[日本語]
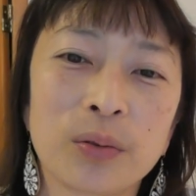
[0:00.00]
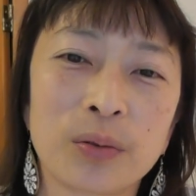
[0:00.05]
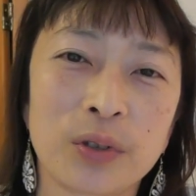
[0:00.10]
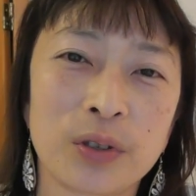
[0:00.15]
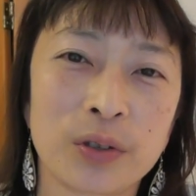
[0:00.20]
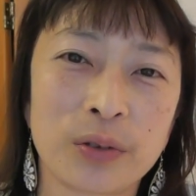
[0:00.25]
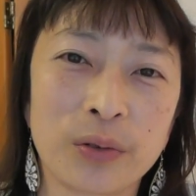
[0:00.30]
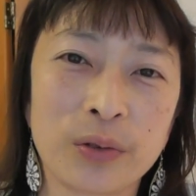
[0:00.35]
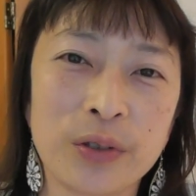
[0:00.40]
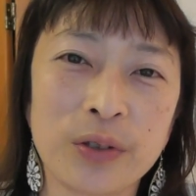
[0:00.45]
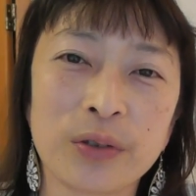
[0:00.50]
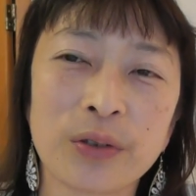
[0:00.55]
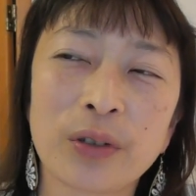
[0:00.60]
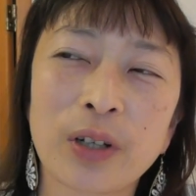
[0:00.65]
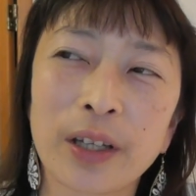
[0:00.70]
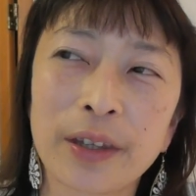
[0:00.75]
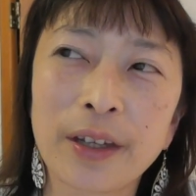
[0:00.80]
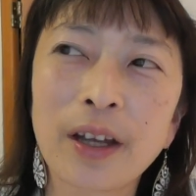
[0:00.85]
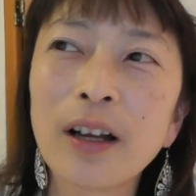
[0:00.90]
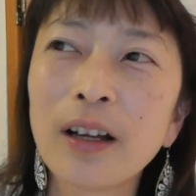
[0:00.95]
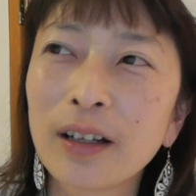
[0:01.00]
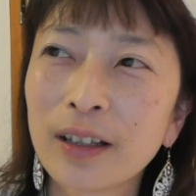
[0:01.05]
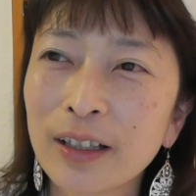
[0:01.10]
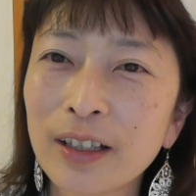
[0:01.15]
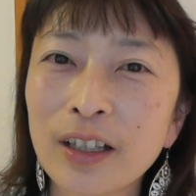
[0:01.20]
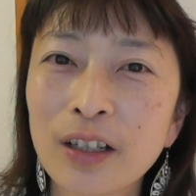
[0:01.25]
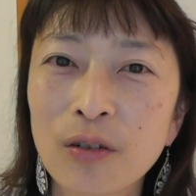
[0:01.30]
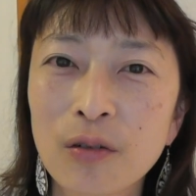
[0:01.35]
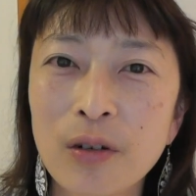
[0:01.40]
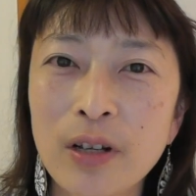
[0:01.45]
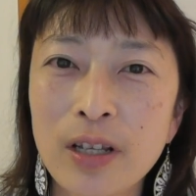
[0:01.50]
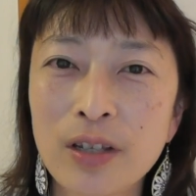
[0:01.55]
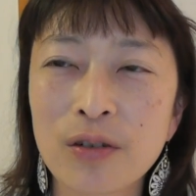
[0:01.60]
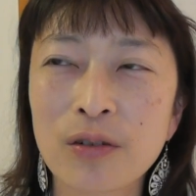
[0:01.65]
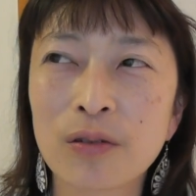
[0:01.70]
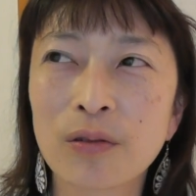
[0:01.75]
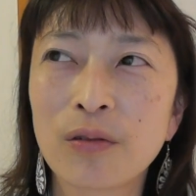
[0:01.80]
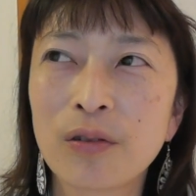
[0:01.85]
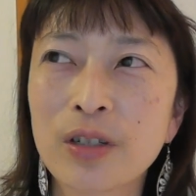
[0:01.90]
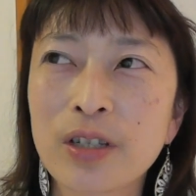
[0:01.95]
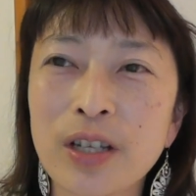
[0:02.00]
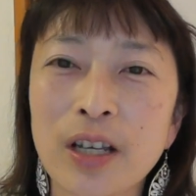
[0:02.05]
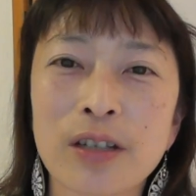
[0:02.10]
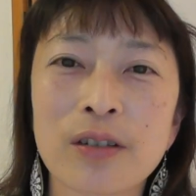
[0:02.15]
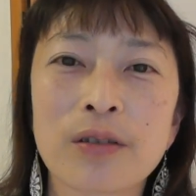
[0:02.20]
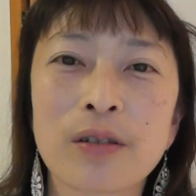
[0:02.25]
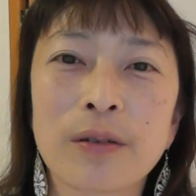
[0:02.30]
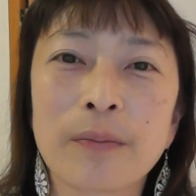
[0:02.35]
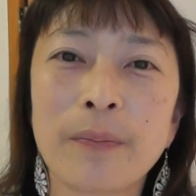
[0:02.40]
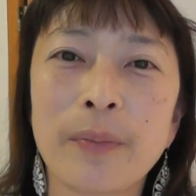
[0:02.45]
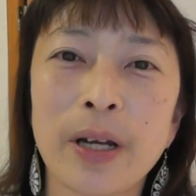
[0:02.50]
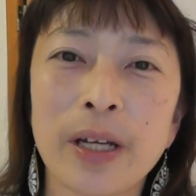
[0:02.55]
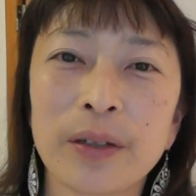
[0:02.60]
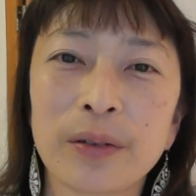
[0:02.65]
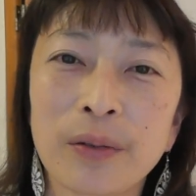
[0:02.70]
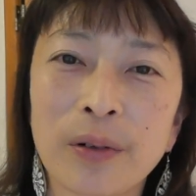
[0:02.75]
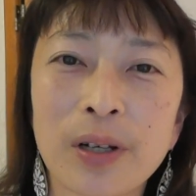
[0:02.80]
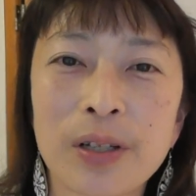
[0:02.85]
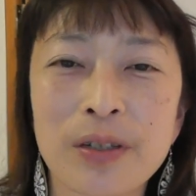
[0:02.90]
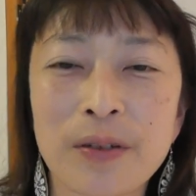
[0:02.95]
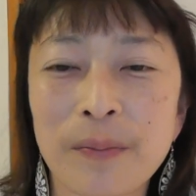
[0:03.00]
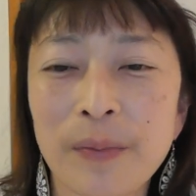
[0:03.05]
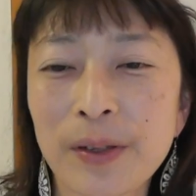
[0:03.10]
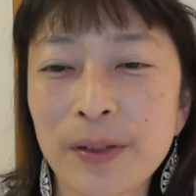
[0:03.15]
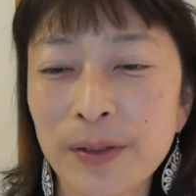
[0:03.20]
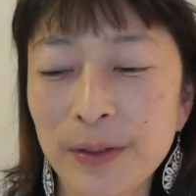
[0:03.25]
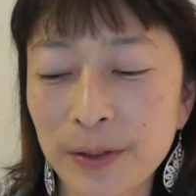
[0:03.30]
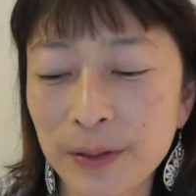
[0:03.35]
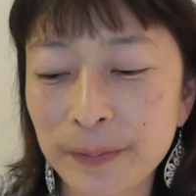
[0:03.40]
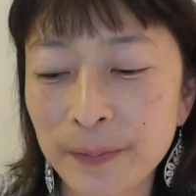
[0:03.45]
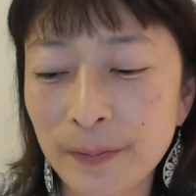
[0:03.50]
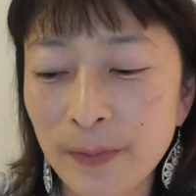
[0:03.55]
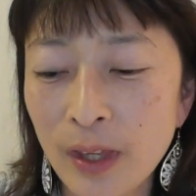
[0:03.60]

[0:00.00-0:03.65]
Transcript: 人いう方これすごいチャンスいっぱい逃します。